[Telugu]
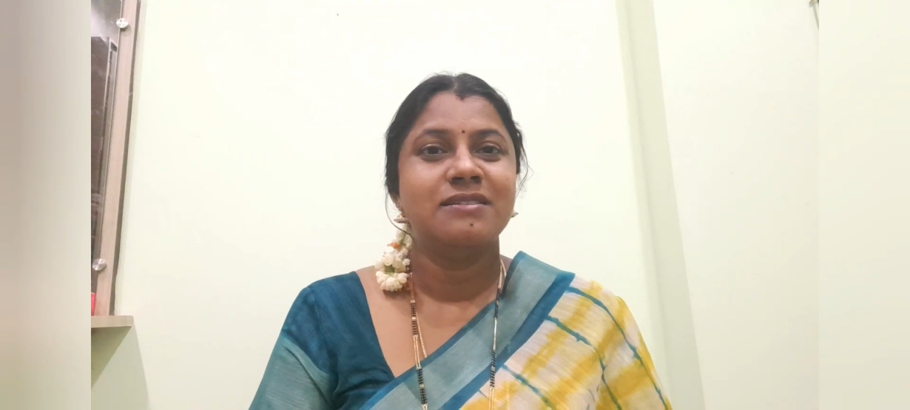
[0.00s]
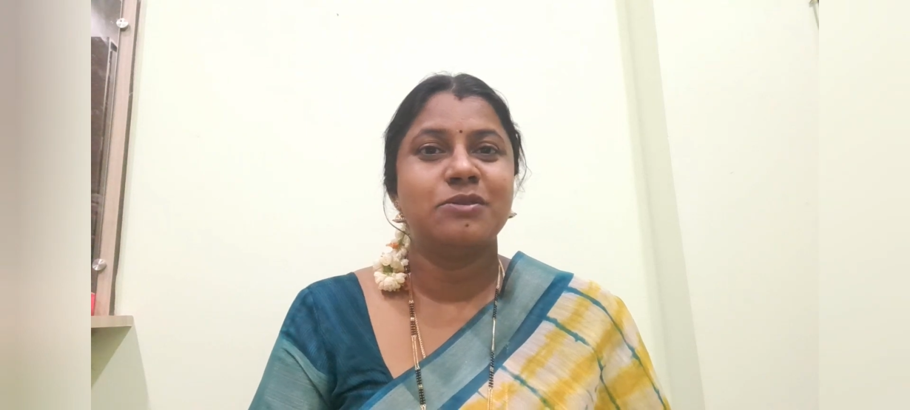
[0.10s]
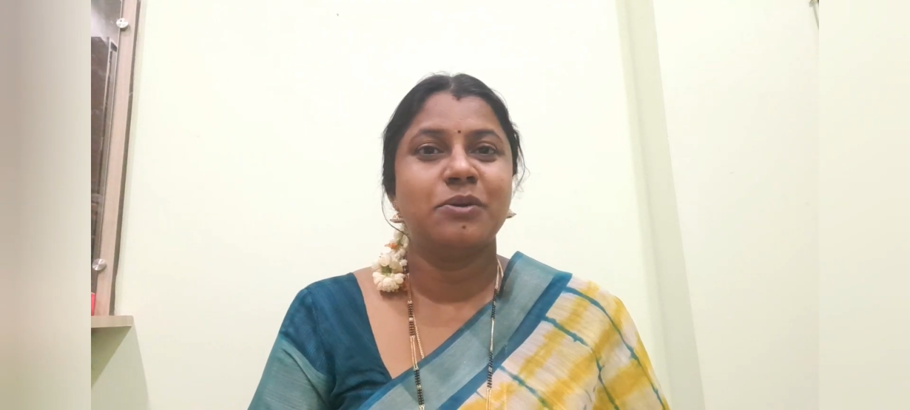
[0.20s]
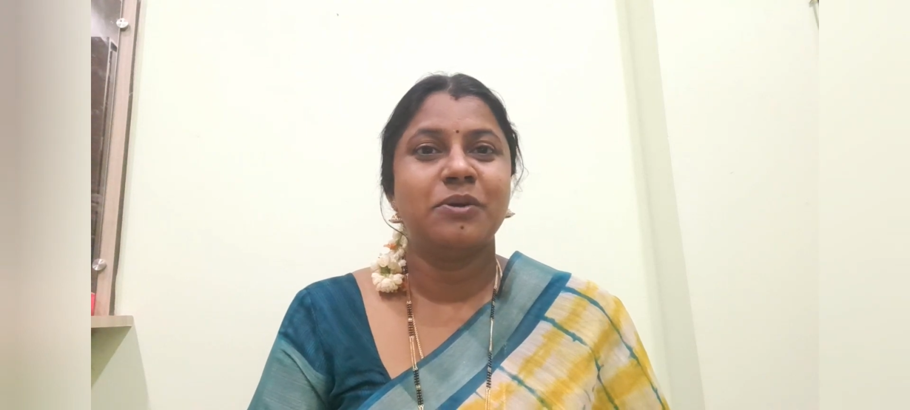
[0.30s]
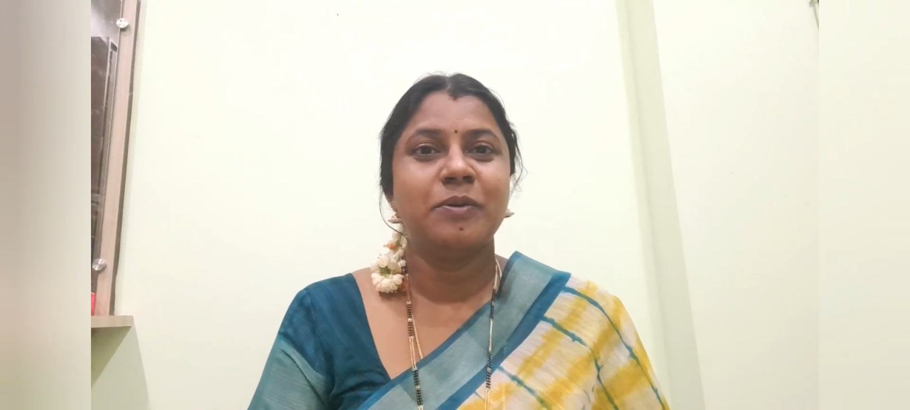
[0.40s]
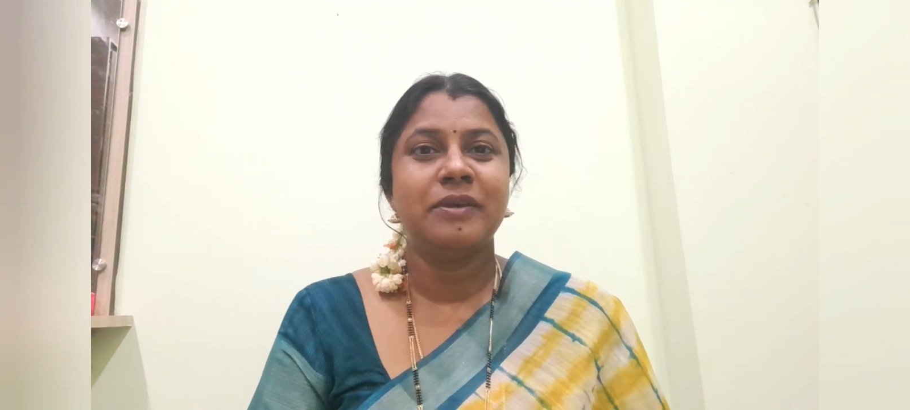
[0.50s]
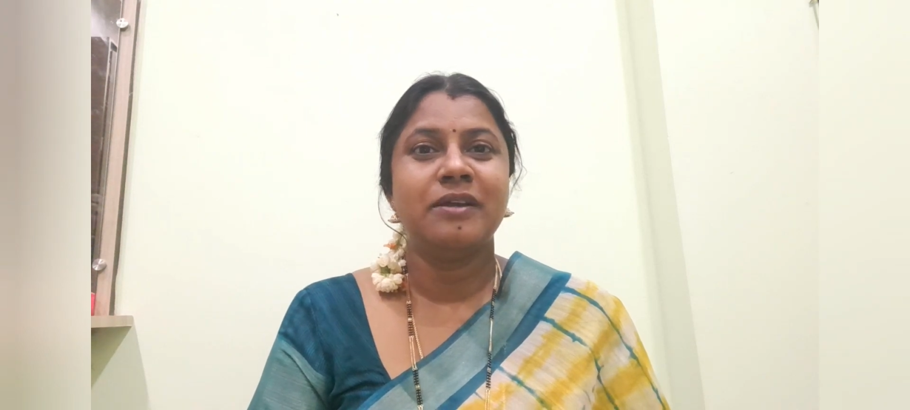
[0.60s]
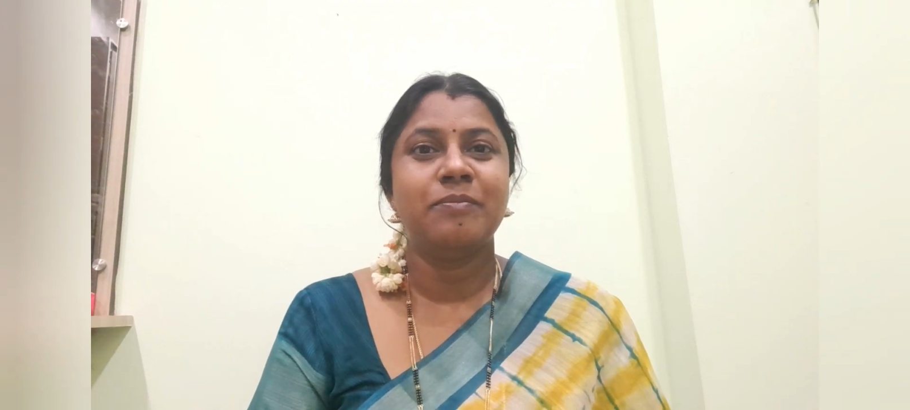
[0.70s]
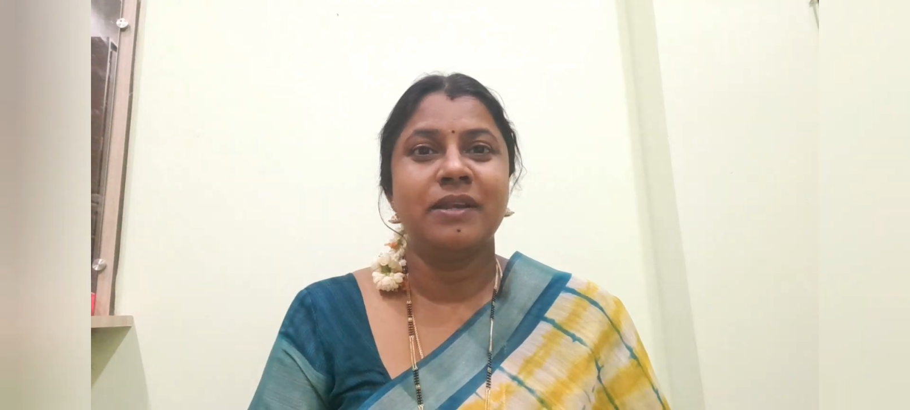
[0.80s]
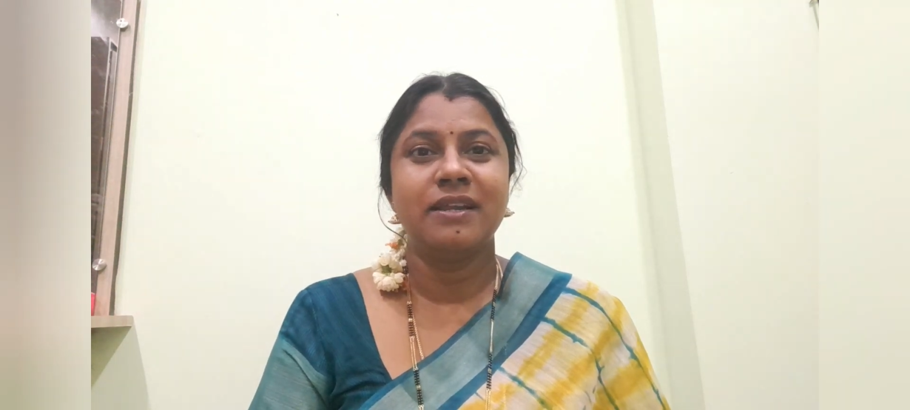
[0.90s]
సో
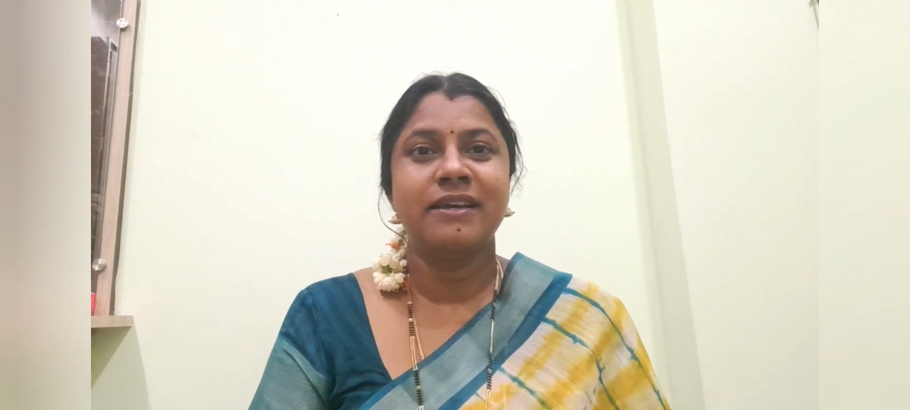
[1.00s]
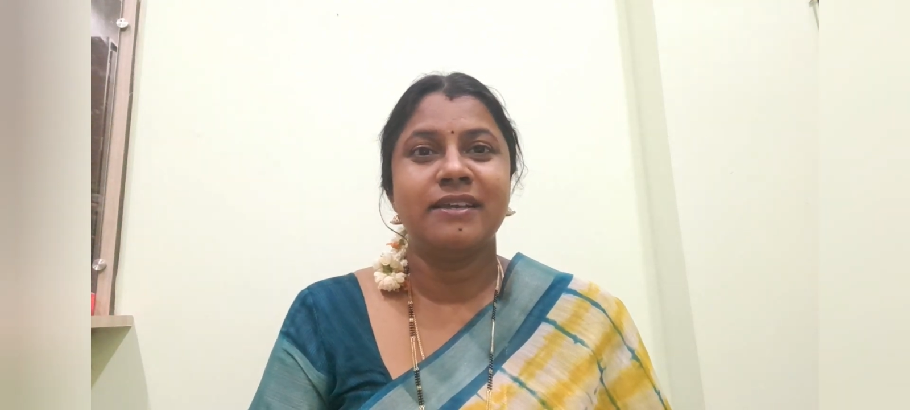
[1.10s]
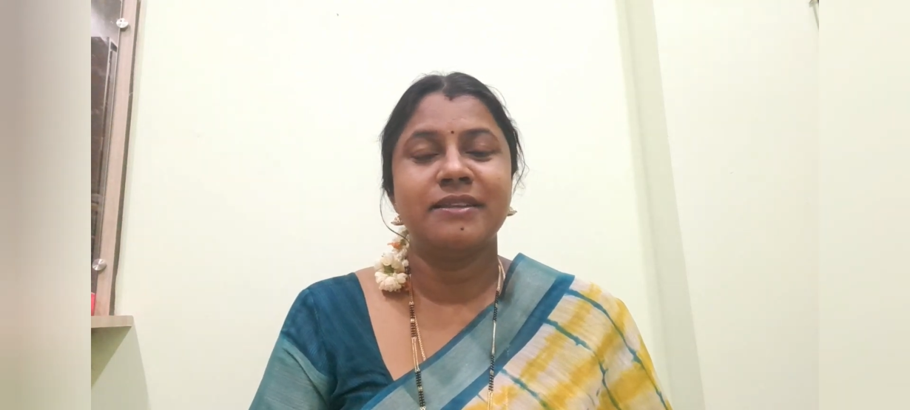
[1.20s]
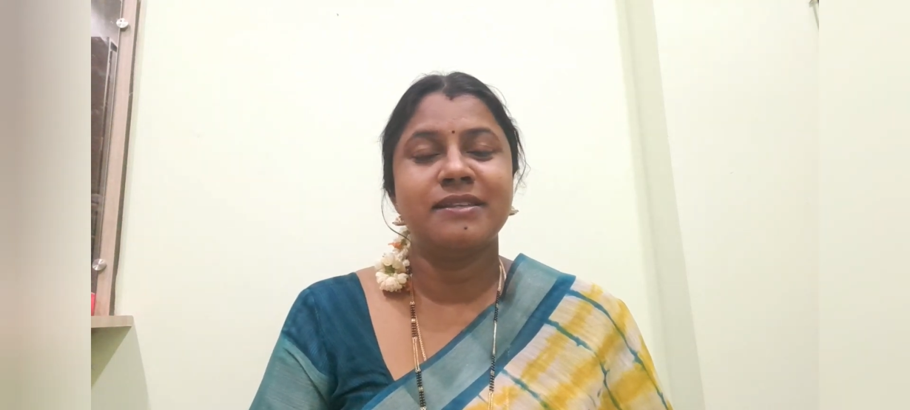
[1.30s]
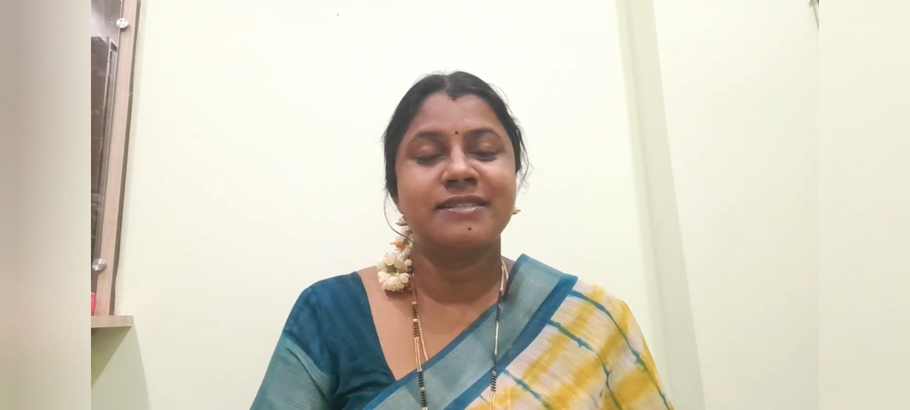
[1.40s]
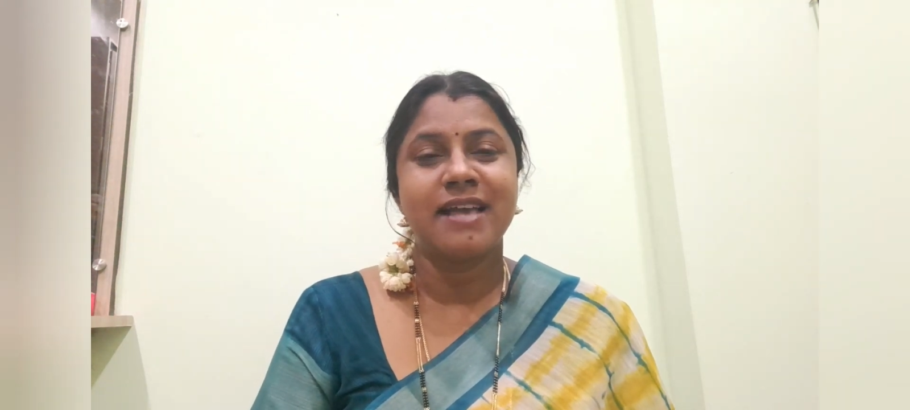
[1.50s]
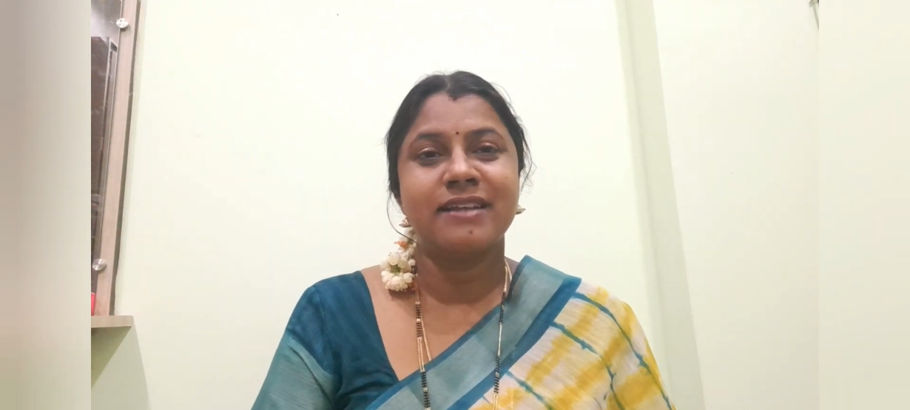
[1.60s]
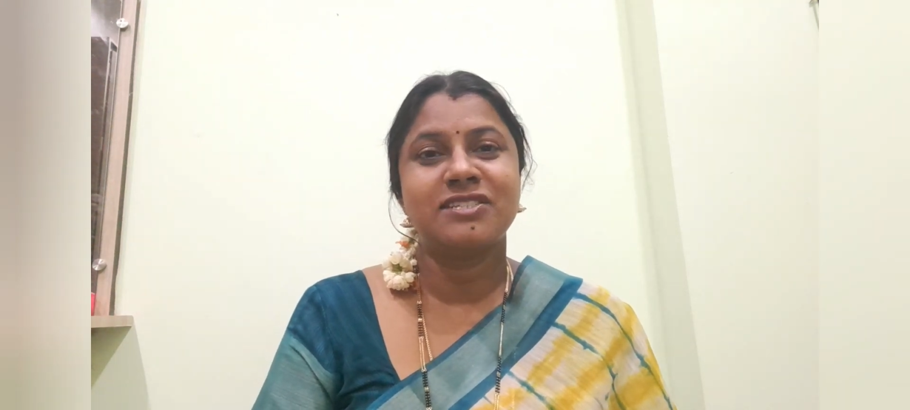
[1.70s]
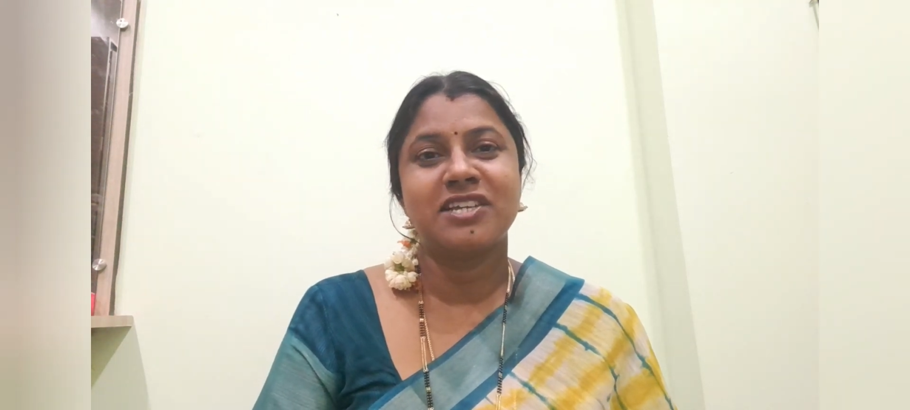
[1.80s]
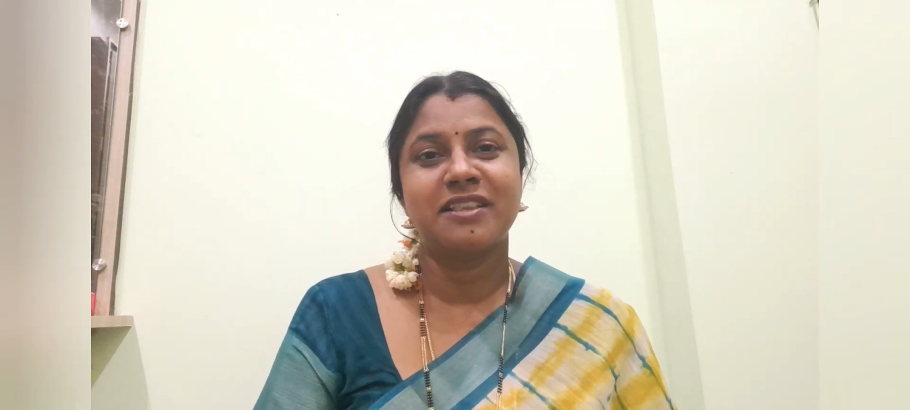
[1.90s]
ఇంకా పిల్లలకి ఏదైనా
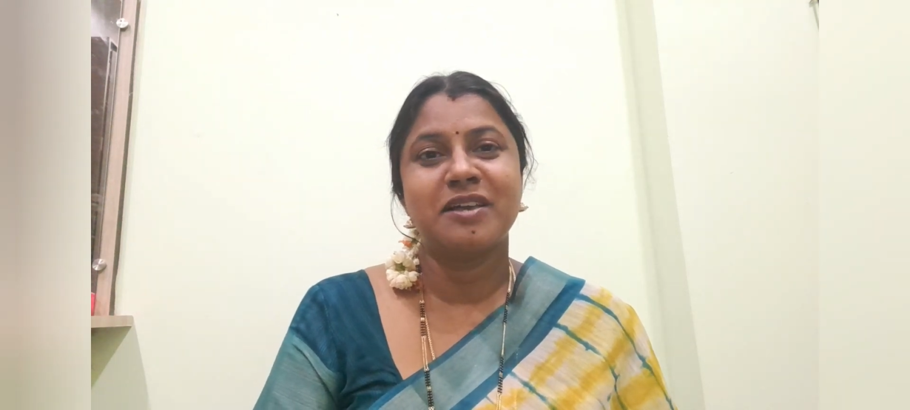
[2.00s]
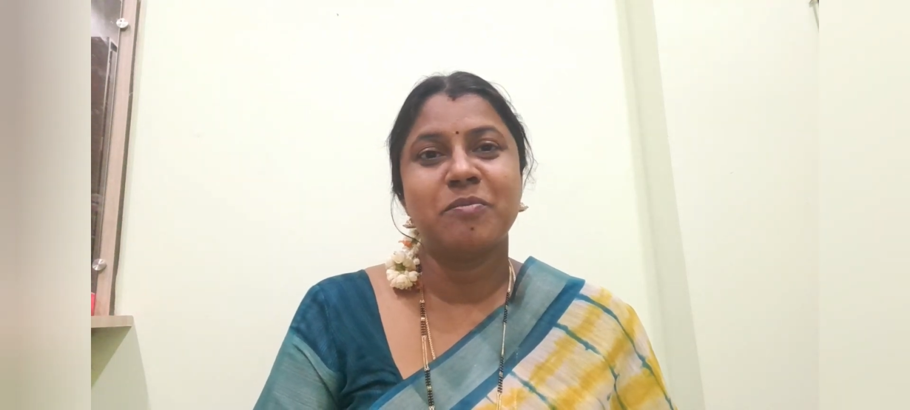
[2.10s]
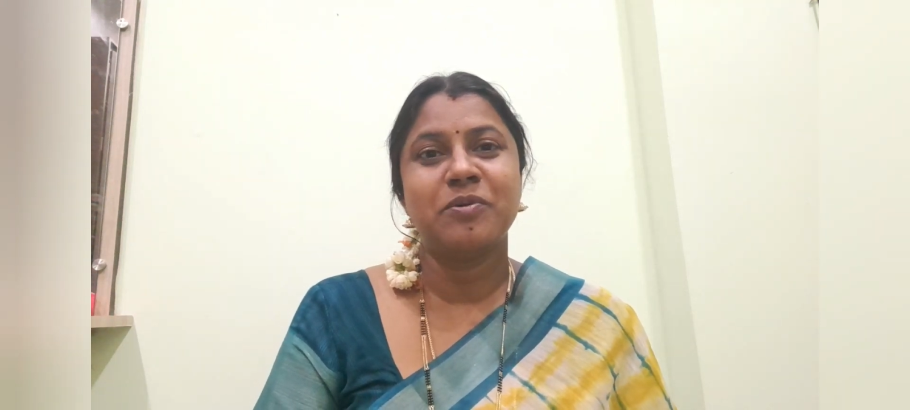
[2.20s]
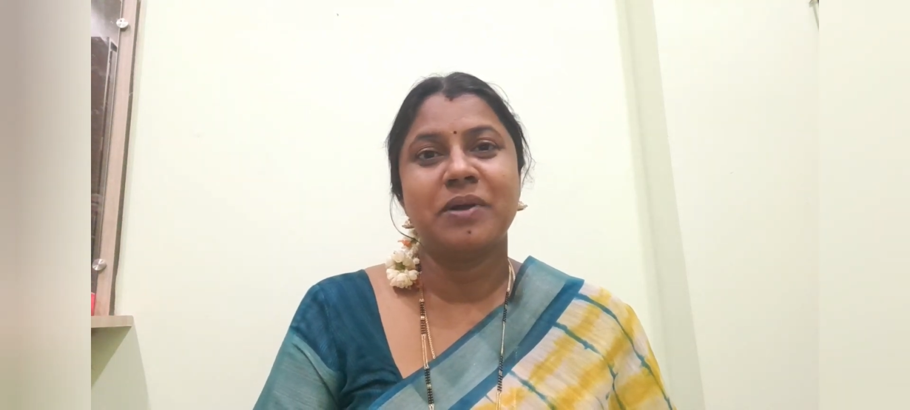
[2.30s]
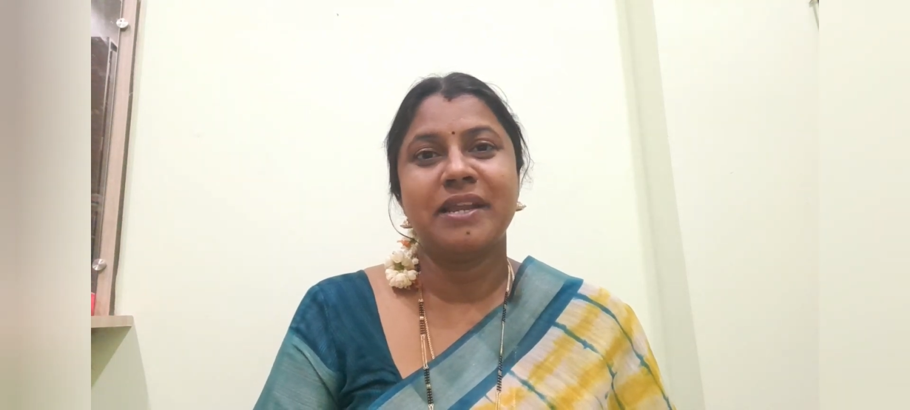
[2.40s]
స్నాక్స్ చేద్దాము